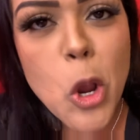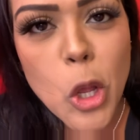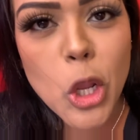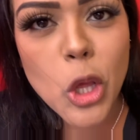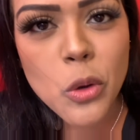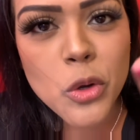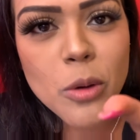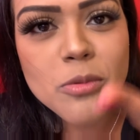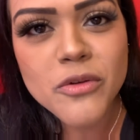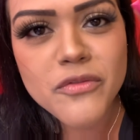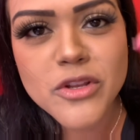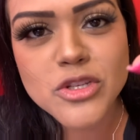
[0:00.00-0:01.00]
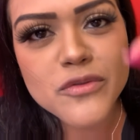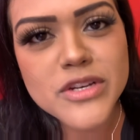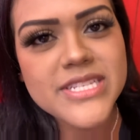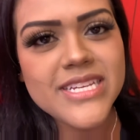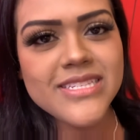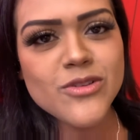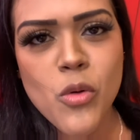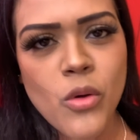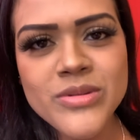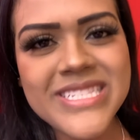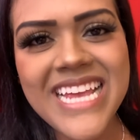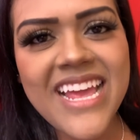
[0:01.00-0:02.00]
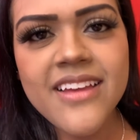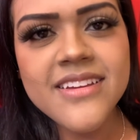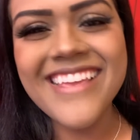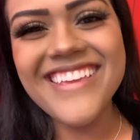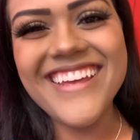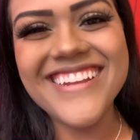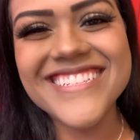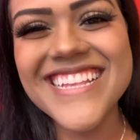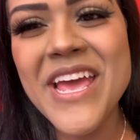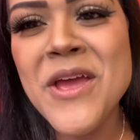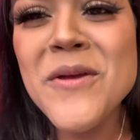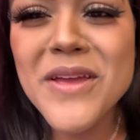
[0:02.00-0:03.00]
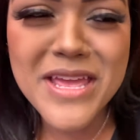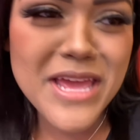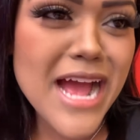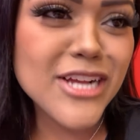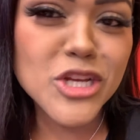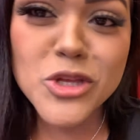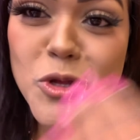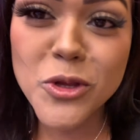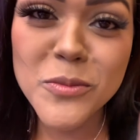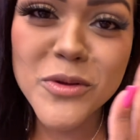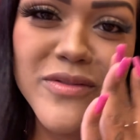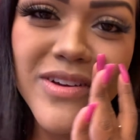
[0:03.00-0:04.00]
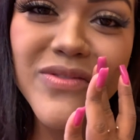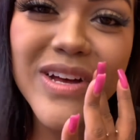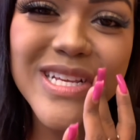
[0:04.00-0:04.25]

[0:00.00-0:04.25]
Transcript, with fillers: Coloca o nome do filho de vocês com C. Aquelas, né, tá que acha que todo mundo vai